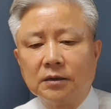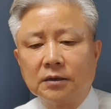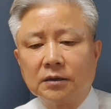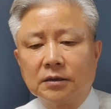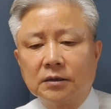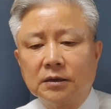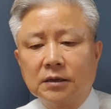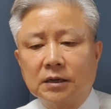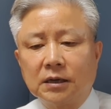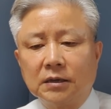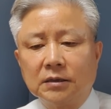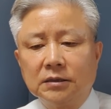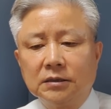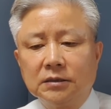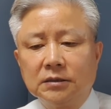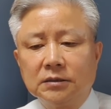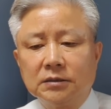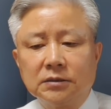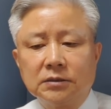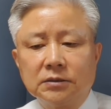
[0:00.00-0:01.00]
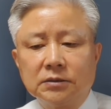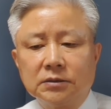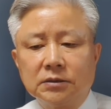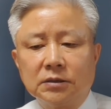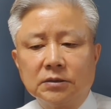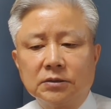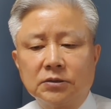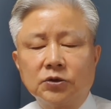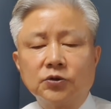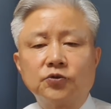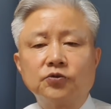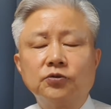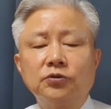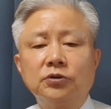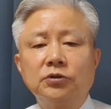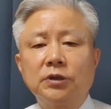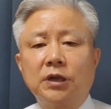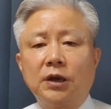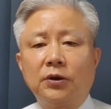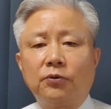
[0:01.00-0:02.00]
그러니까 이
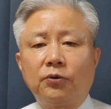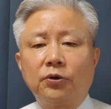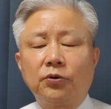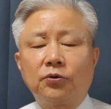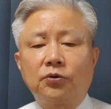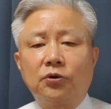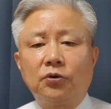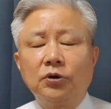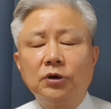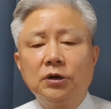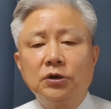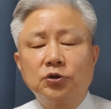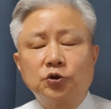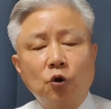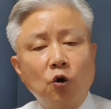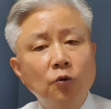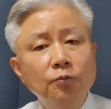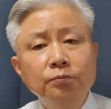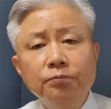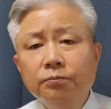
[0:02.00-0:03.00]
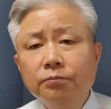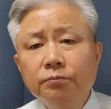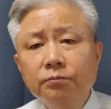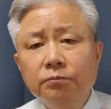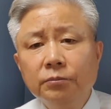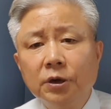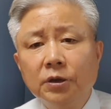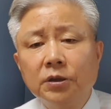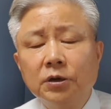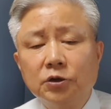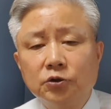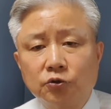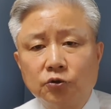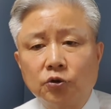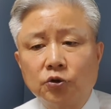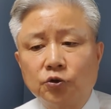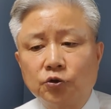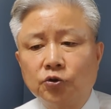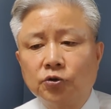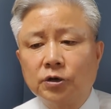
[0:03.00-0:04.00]
서술되고 있고 좋은 면을
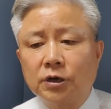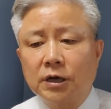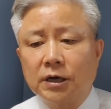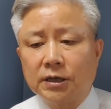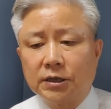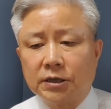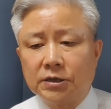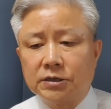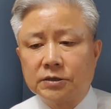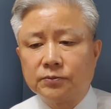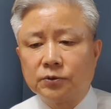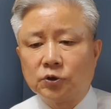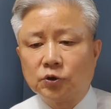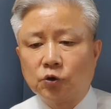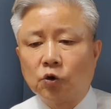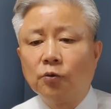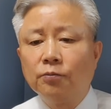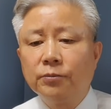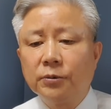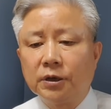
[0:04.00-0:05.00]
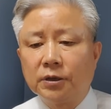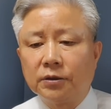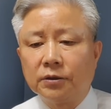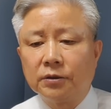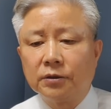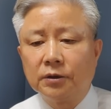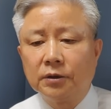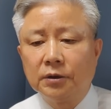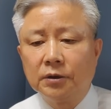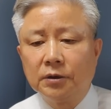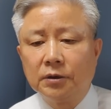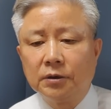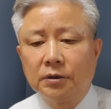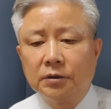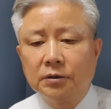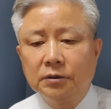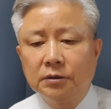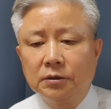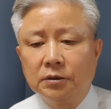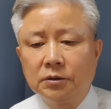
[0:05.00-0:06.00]
주로 추억하게 되어 있습니다. 좋은 면.
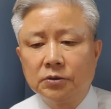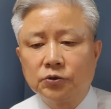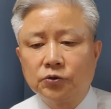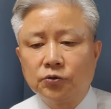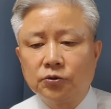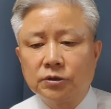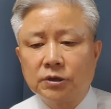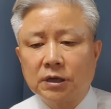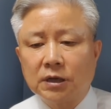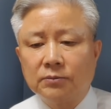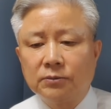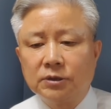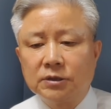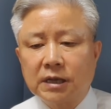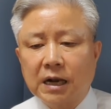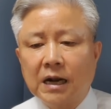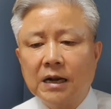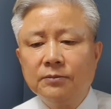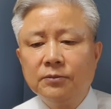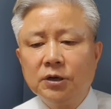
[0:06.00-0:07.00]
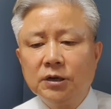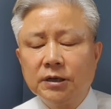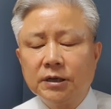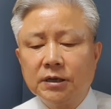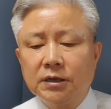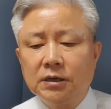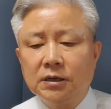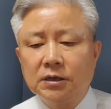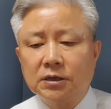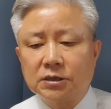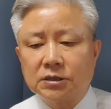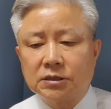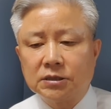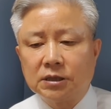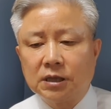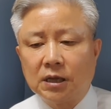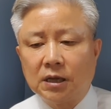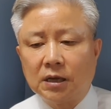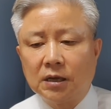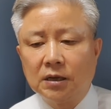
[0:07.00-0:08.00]
어? 죽은 사람의 삶을 기리는
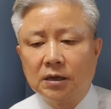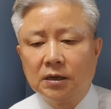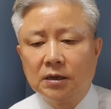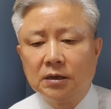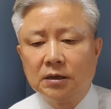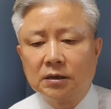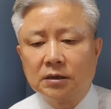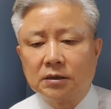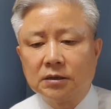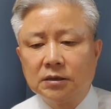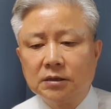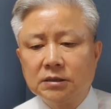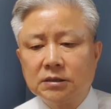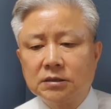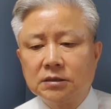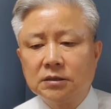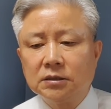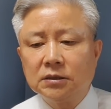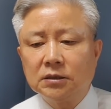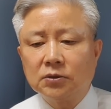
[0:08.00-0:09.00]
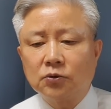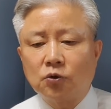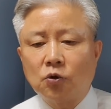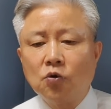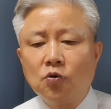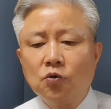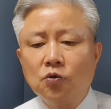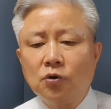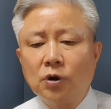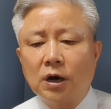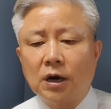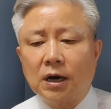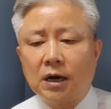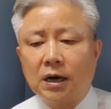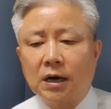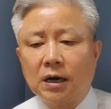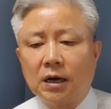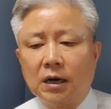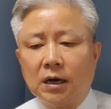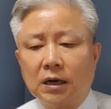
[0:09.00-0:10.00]
것인데 그것은
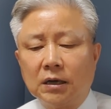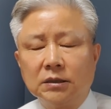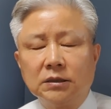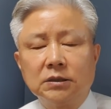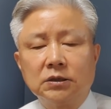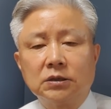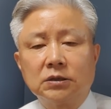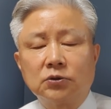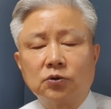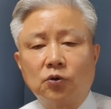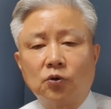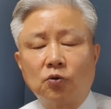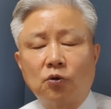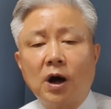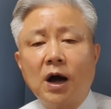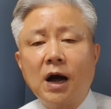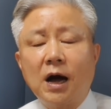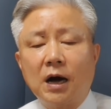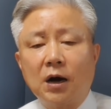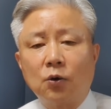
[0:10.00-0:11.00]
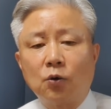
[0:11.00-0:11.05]
공과 아, 또 과,